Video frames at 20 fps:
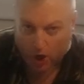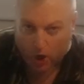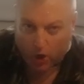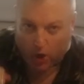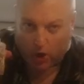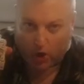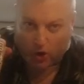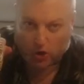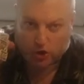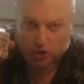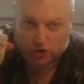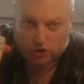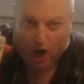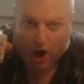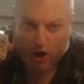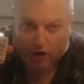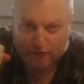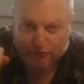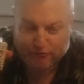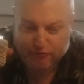
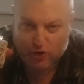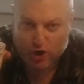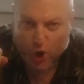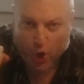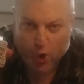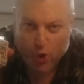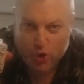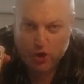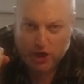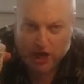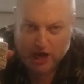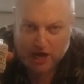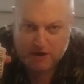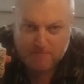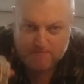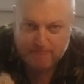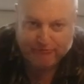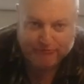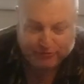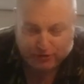Lockdown für
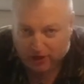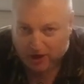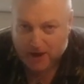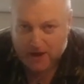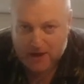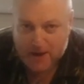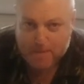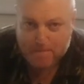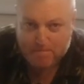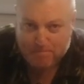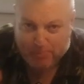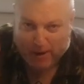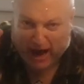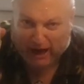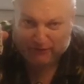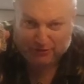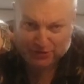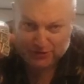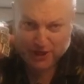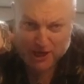Ungeimpfte,
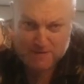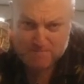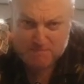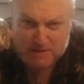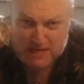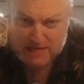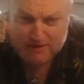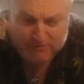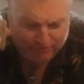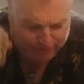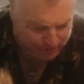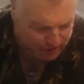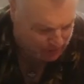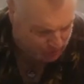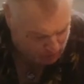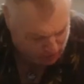Pandemie für